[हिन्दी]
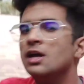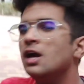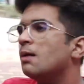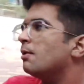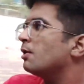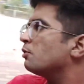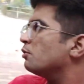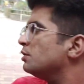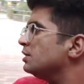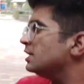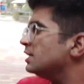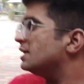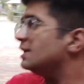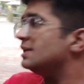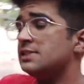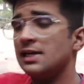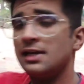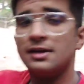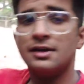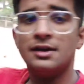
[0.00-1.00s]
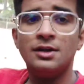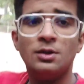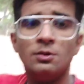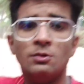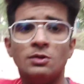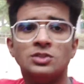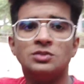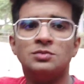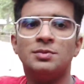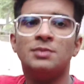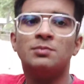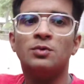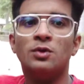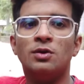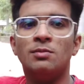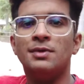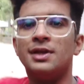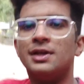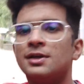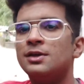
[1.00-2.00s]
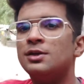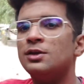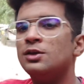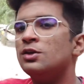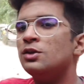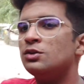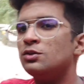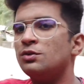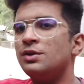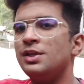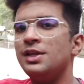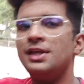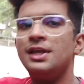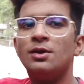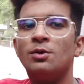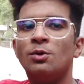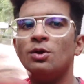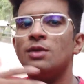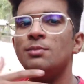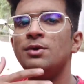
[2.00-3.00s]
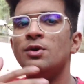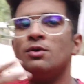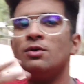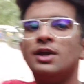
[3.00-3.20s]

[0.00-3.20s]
हमारे को नियरली चार घंटे हो गए स्विमिंग पूल में तो ठीक है गोरे भी हो